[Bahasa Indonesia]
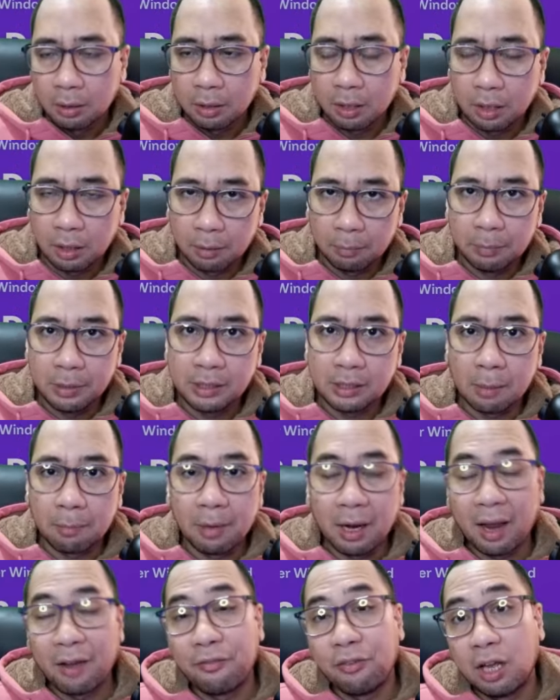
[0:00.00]
uh, bisa
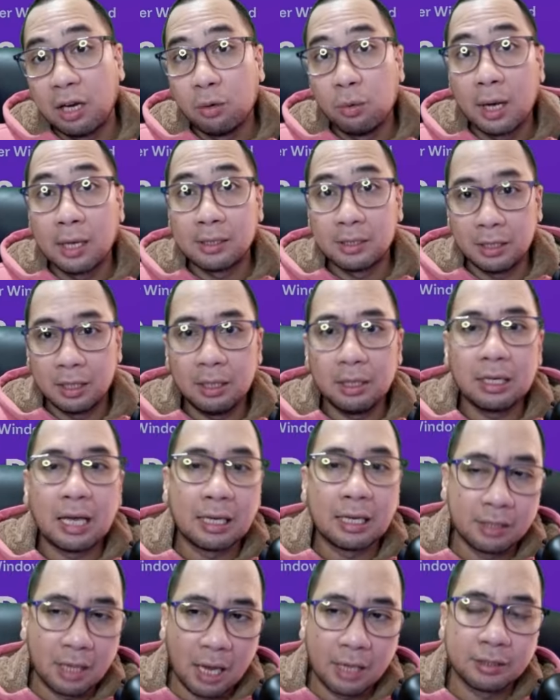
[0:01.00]
mengevaluasi,
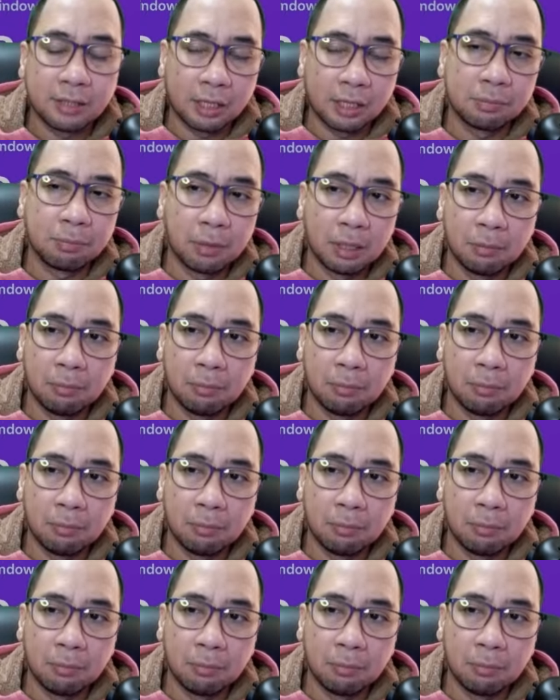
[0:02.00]
kasih asesmen